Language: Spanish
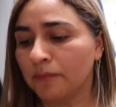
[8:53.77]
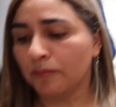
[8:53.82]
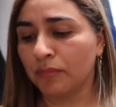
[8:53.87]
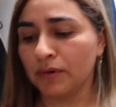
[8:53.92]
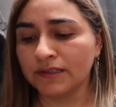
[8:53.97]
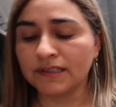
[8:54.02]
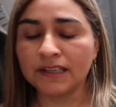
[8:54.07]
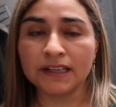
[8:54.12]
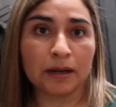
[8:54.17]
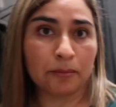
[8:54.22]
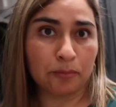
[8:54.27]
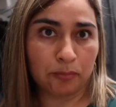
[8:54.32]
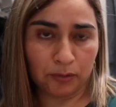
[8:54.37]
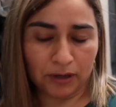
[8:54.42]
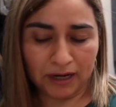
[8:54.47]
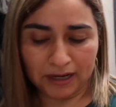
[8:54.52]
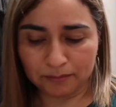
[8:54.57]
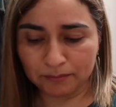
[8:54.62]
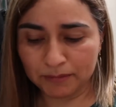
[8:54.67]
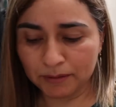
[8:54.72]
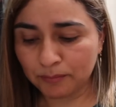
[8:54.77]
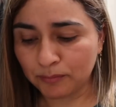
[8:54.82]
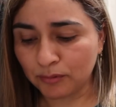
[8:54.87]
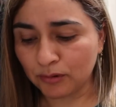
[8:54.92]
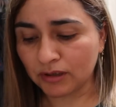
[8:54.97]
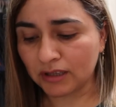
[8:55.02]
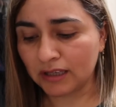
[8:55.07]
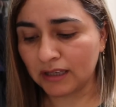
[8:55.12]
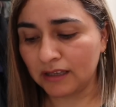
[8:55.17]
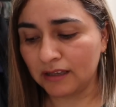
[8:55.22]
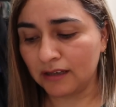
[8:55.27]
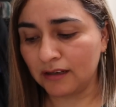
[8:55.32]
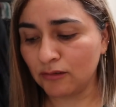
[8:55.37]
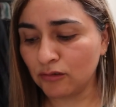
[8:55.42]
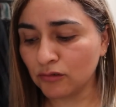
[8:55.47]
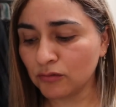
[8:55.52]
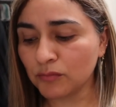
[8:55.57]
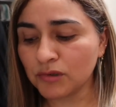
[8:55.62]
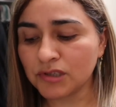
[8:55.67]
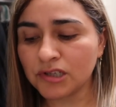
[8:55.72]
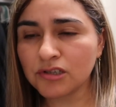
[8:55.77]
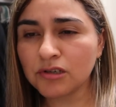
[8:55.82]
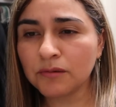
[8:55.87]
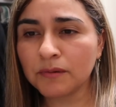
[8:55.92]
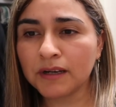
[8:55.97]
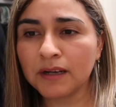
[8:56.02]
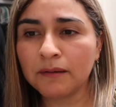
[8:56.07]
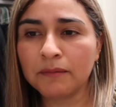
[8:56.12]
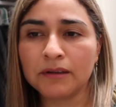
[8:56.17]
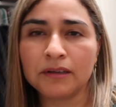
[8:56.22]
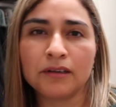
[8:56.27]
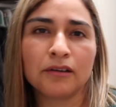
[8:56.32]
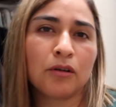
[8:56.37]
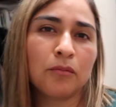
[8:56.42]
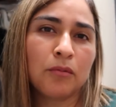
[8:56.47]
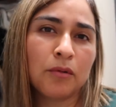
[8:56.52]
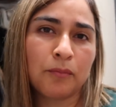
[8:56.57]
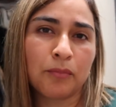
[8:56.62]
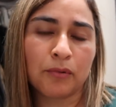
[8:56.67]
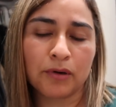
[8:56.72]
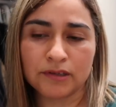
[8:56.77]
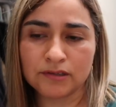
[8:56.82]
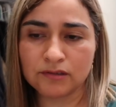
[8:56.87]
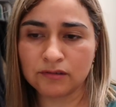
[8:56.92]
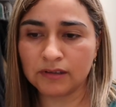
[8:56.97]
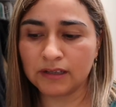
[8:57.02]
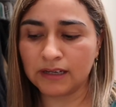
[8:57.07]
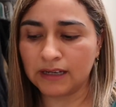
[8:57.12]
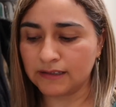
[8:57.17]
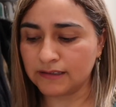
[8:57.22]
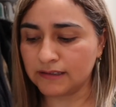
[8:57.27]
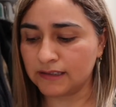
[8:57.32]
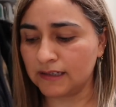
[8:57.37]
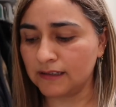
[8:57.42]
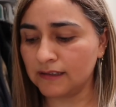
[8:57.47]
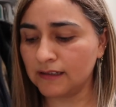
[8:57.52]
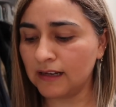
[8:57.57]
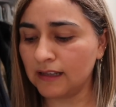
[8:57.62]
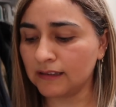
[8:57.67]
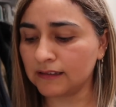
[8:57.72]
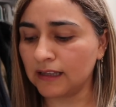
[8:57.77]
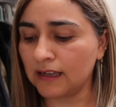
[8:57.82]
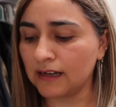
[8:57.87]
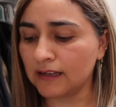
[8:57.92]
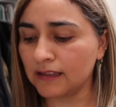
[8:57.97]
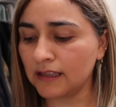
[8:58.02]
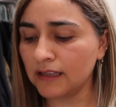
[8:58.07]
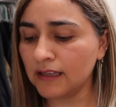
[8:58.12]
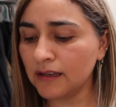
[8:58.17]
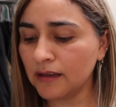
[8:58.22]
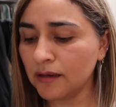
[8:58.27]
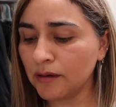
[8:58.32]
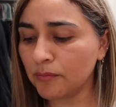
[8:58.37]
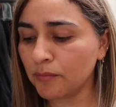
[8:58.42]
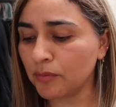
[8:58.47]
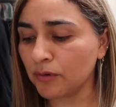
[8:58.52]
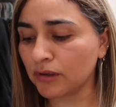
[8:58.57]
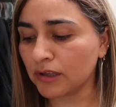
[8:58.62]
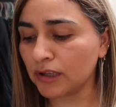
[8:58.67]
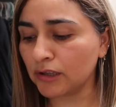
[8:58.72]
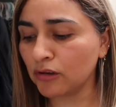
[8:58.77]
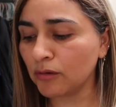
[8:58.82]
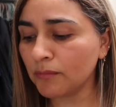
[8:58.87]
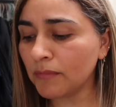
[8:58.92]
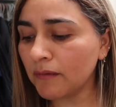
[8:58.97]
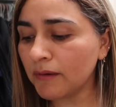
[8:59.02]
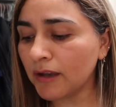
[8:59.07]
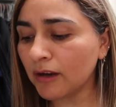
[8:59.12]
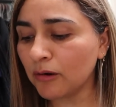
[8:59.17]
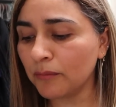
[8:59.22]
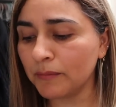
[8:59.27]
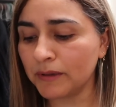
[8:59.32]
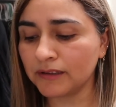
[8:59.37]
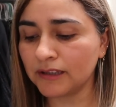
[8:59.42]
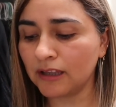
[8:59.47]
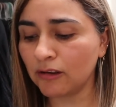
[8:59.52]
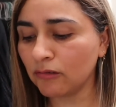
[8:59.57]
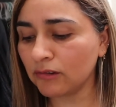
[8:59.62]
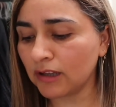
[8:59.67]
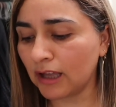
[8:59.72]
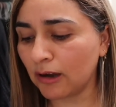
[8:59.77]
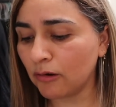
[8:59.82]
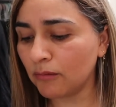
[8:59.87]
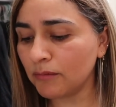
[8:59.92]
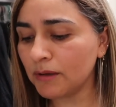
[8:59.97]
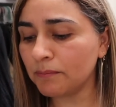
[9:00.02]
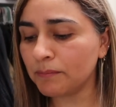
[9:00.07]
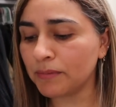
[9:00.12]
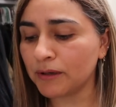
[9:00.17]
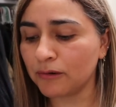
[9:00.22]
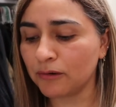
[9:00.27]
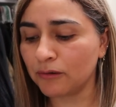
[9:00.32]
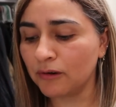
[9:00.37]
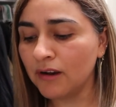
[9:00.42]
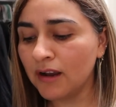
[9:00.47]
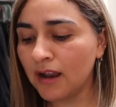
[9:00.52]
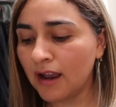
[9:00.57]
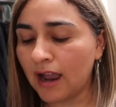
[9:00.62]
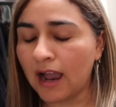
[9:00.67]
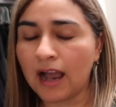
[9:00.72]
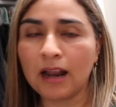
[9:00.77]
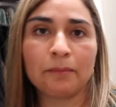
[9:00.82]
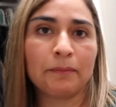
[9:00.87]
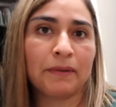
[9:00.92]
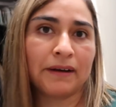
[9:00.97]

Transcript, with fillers: pues en apurarme, porque los muchachos van a venir como por eso de las 3 de la tarde, porque no me había comentado Naomi, pero al